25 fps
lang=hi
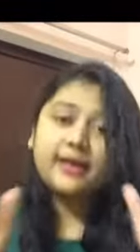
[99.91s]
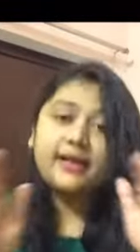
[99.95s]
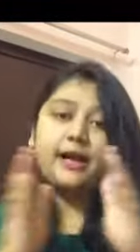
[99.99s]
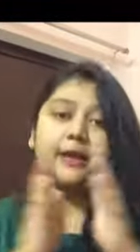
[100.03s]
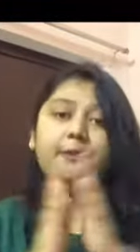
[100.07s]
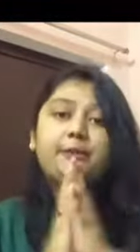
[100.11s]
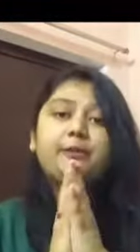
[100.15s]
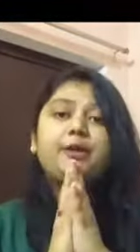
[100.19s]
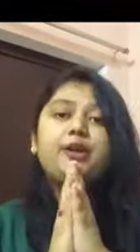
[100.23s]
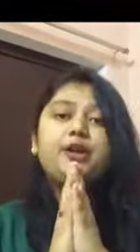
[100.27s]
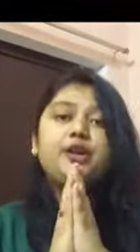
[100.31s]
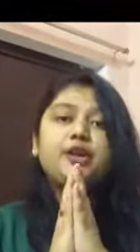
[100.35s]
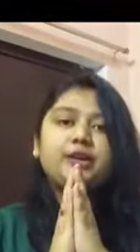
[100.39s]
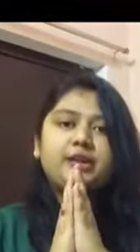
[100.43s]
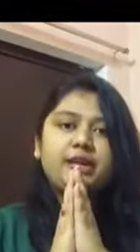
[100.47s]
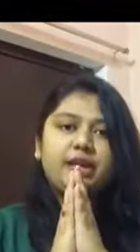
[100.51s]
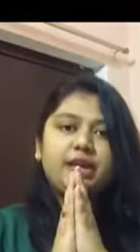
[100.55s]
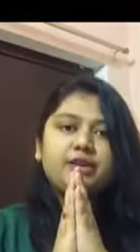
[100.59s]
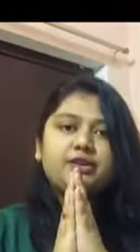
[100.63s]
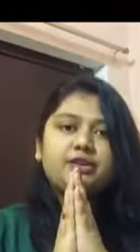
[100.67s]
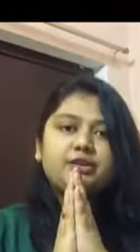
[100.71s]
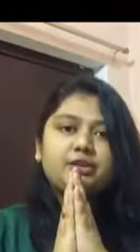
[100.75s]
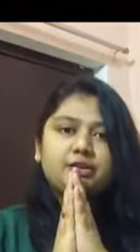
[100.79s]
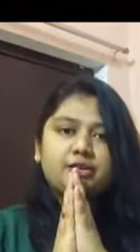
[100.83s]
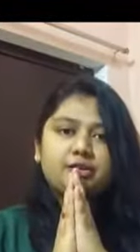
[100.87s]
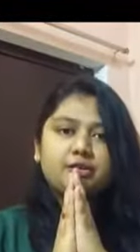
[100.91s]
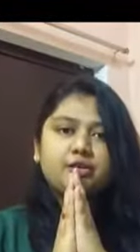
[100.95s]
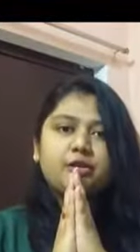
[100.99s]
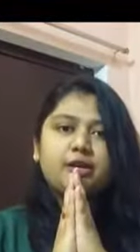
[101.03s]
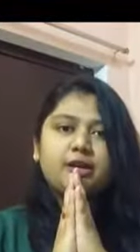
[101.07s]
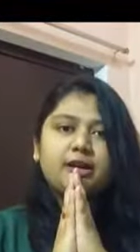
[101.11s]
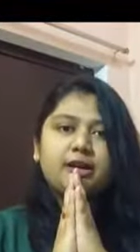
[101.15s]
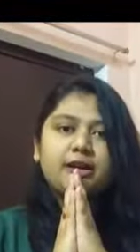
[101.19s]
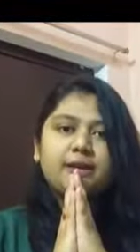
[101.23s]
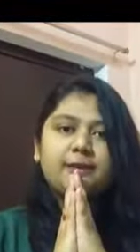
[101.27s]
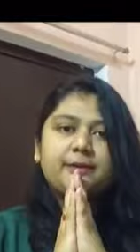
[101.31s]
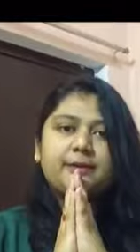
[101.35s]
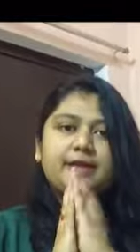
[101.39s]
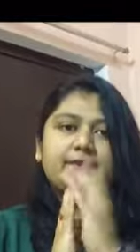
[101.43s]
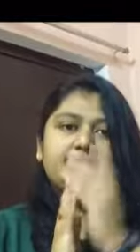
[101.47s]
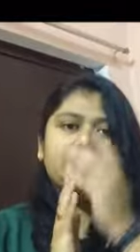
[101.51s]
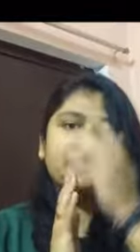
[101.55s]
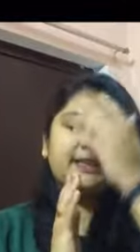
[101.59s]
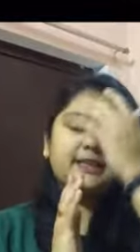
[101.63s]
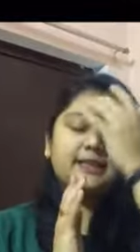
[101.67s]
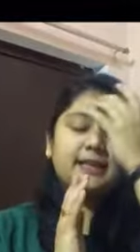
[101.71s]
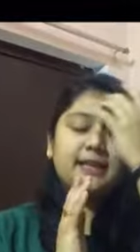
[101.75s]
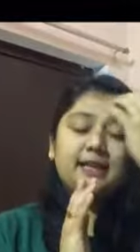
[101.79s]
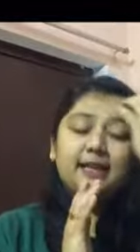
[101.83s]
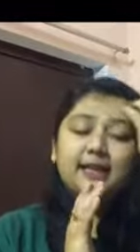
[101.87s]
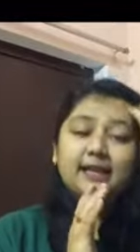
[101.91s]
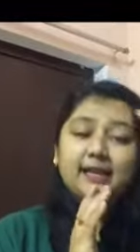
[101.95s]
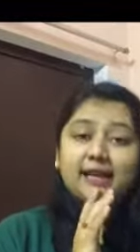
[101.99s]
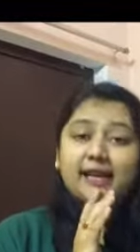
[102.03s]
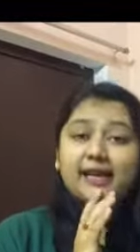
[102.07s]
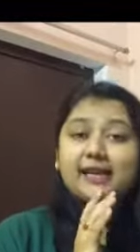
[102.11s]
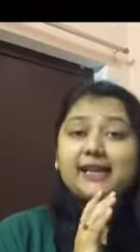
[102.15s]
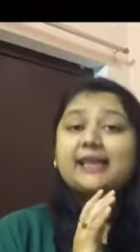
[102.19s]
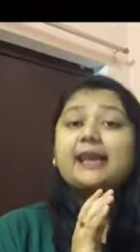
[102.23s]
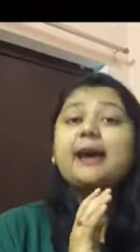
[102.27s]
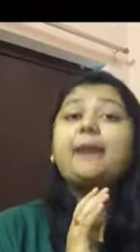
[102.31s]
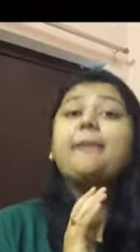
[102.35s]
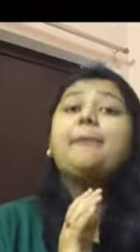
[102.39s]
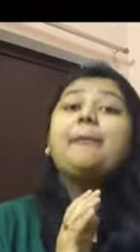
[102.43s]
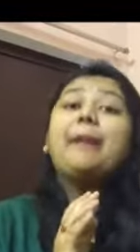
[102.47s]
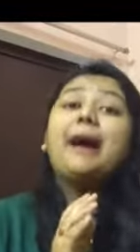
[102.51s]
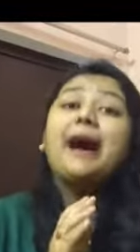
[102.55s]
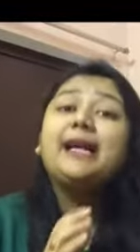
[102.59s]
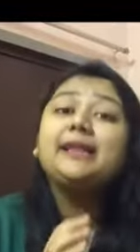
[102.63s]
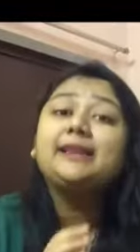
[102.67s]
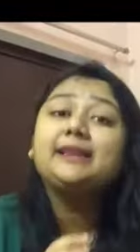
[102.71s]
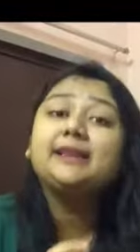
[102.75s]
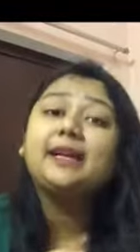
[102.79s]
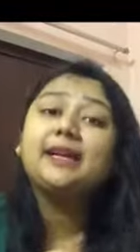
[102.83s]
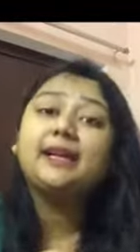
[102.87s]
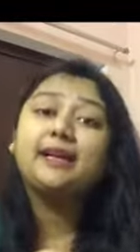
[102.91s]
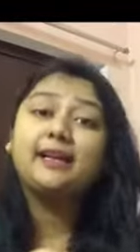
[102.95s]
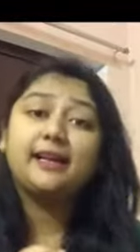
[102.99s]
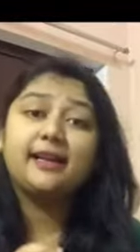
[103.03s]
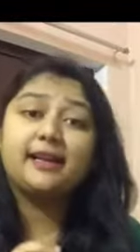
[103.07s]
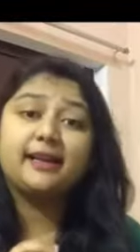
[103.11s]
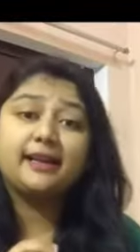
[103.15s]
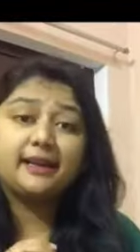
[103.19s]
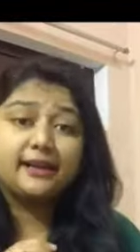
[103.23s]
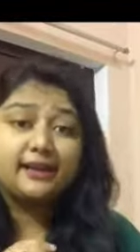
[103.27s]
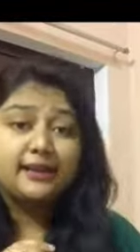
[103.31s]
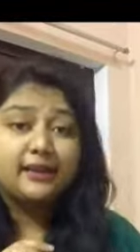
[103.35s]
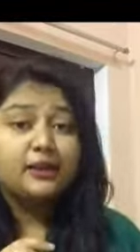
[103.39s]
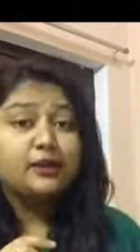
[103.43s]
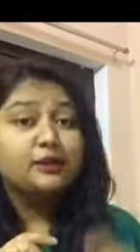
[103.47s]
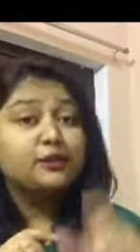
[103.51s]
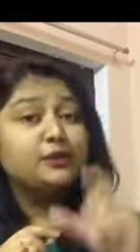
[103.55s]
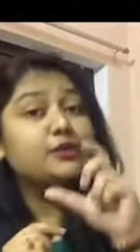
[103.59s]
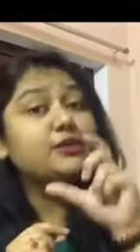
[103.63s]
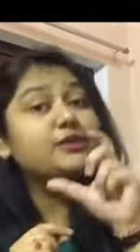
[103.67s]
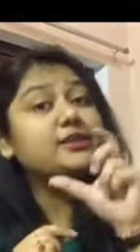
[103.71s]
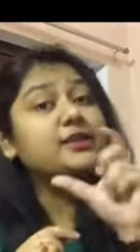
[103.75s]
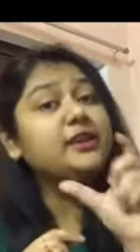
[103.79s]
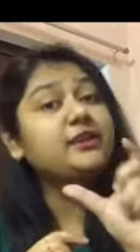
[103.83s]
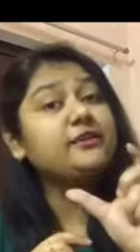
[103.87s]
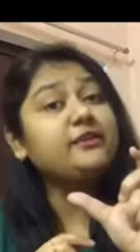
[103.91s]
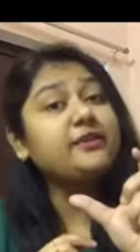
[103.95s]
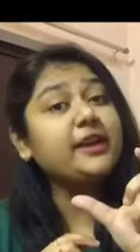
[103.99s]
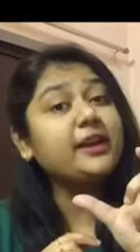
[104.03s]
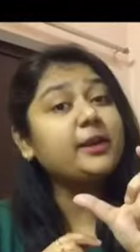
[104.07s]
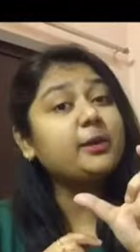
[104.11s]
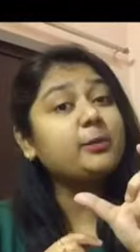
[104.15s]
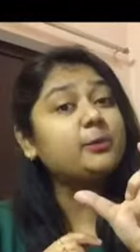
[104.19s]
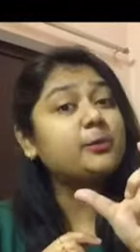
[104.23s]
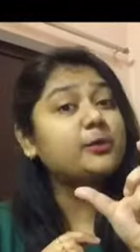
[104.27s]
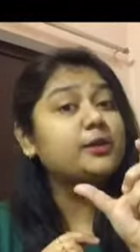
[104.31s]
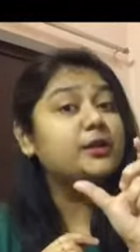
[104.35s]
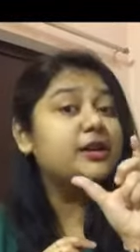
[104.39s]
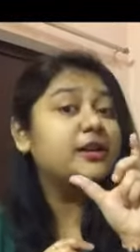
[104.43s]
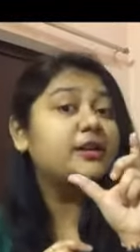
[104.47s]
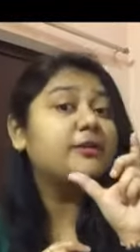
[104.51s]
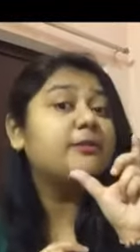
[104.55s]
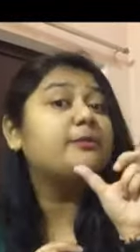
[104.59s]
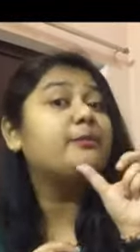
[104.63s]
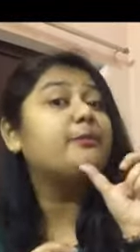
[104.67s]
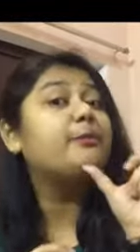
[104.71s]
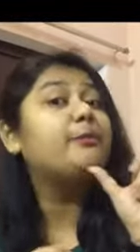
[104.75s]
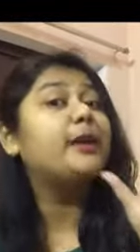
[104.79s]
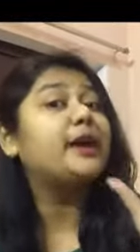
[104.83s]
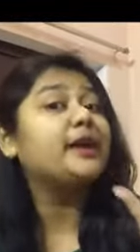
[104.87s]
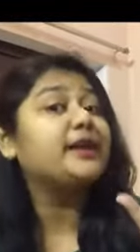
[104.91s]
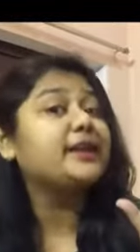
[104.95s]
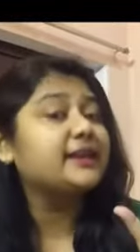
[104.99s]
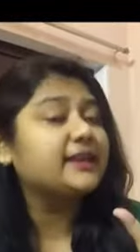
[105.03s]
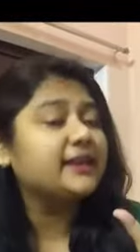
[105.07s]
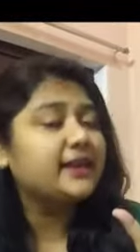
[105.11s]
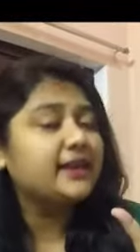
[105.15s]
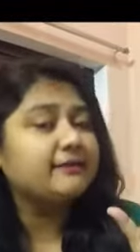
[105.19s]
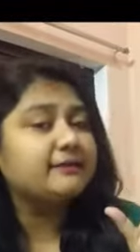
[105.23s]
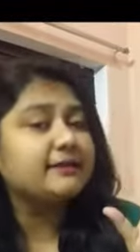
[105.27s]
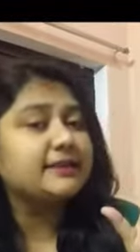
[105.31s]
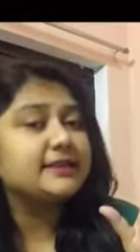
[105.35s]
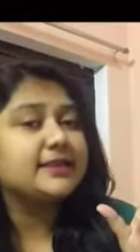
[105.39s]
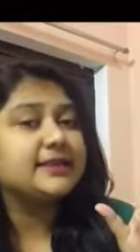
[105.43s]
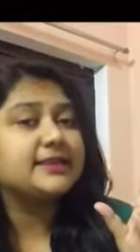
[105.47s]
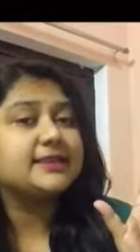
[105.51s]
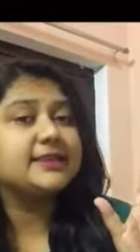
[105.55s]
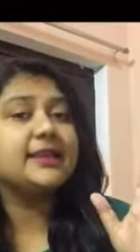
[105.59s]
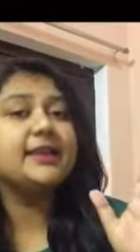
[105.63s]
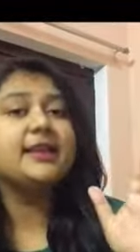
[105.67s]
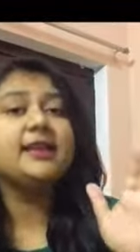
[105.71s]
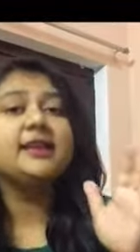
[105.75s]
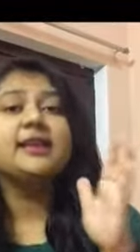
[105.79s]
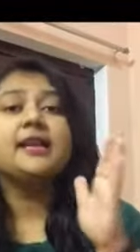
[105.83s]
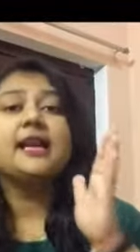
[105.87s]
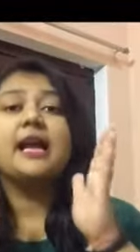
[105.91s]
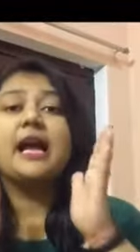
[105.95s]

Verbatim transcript: कम्युनिकेशन जो अगर हम किसी से कर रहे हैं या बात कर रहे हैं तो सिर्फ एक वर्ड बट की वजह से